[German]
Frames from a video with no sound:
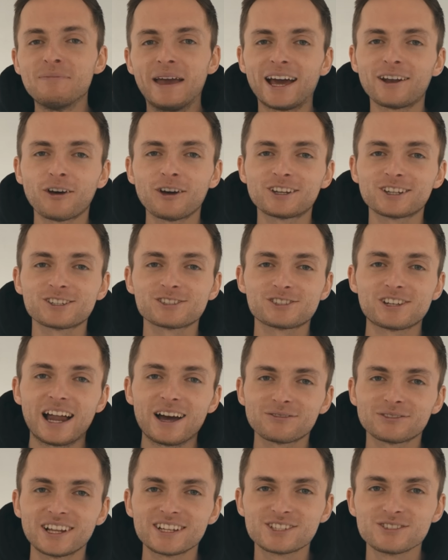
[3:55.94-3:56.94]
mehr Leute
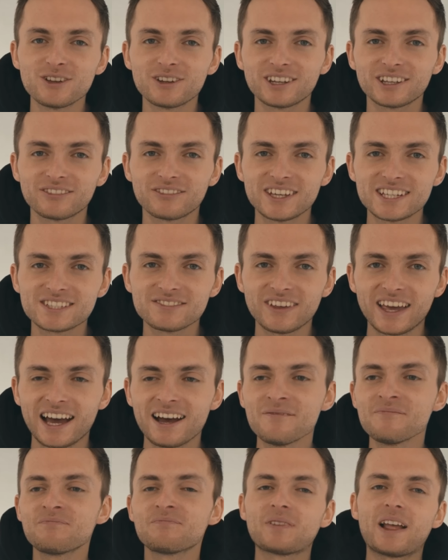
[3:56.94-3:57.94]
geschlafen, als nötig gewesen
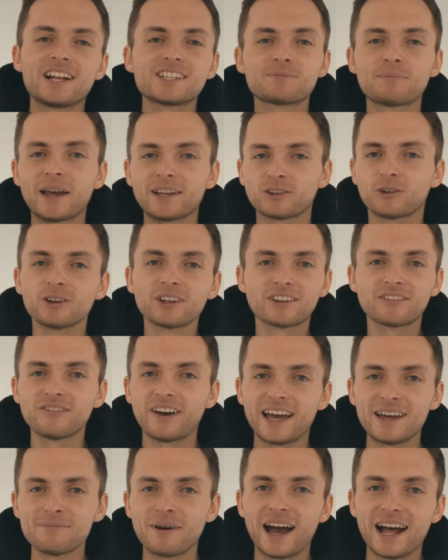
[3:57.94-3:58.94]
wäre. Als Bett unten
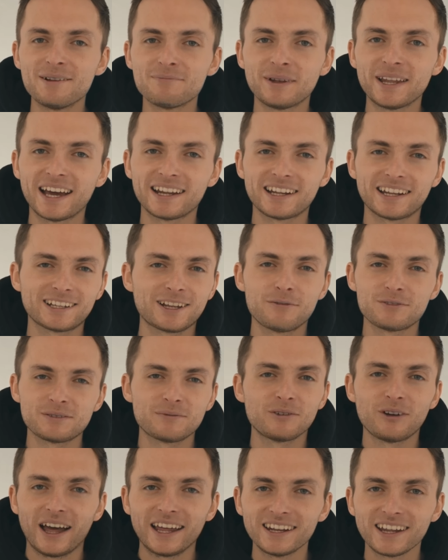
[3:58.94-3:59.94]
war immer halb leer, da hat glaube ich
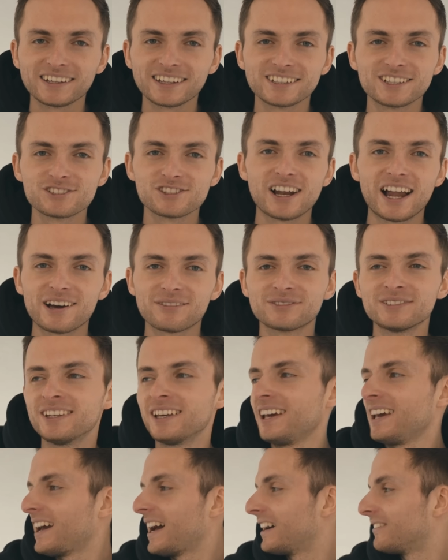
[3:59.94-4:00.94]
immer nur einer drin geschlafen,
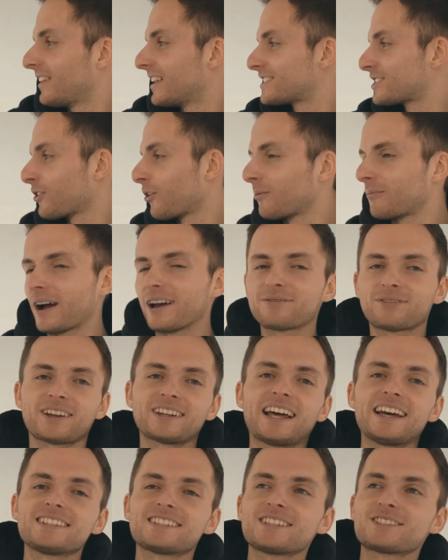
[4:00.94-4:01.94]
äh, weil es hier oben einfach
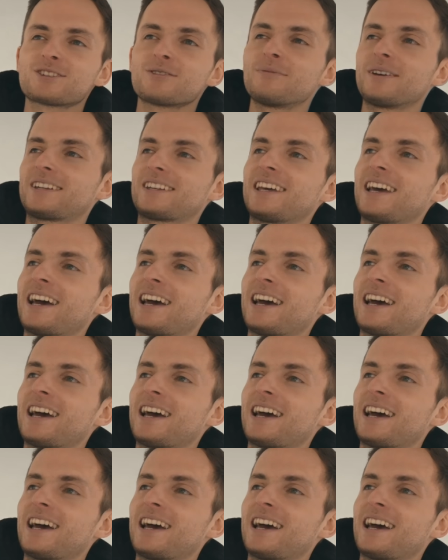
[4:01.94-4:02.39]
nice ist, so mit